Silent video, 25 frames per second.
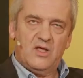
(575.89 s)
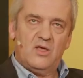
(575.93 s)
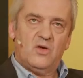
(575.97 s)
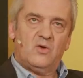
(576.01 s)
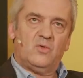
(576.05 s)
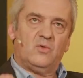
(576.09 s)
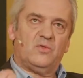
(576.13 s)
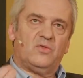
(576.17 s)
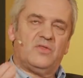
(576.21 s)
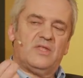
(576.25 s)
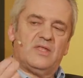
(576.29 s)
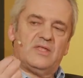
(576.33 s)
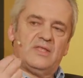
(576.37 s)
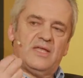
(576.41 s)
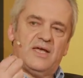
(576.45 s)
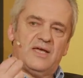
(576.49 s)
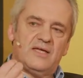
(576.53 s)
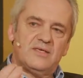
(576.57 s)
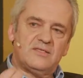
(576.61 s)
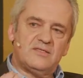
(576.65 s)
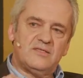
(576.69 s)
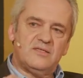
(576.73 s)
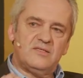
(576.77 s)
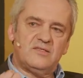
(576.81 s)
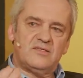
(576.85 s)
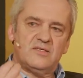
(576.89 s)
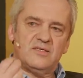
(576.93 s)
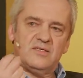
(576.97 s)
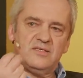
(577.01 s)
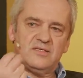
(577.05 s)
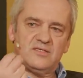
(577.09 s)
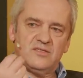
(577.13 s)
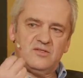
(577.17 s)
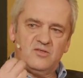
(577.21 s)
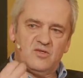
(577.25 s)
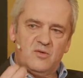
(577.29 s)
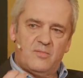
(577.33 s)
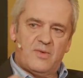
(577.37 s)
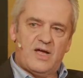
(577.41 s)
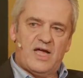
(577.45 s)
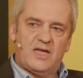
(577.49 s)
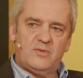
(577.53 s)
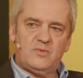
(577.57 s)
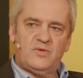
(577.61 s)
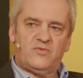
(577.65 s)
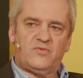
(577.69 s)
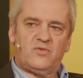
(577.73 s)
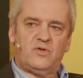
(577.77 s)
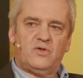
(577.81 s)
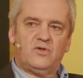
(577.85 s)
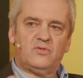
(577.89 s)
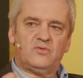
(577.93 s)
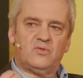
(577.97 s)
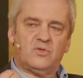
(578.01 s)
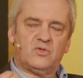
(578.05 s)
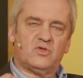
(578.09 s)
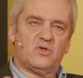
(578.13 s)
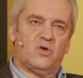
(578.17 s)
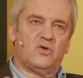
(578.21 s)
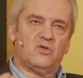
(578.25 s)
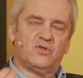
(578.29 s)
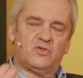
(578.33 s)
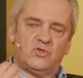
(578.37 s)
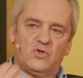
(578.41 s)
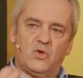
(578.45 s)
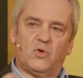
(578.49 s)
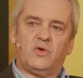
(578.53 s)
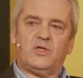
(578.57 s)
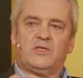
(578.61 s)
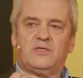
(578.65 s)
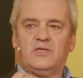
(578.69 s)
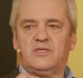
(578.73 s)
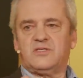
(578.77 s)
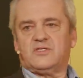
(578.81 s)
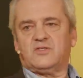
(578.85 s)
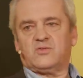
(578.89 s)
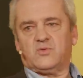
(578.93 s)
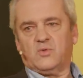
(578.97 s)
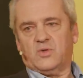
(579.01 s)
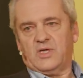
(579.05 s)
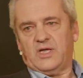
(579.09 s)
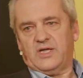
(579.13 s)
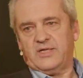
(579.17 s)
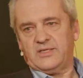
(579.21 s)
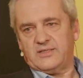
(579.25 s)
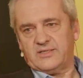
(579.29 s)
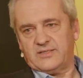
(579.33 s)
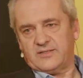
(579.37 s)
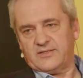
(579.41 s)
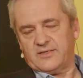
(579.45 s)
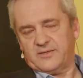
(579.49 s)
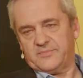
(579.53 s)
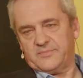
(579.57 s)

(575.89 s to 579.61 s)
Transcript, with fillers: Und da sind, ist die Normalbevölkerung doch deutlich zurückhaltender.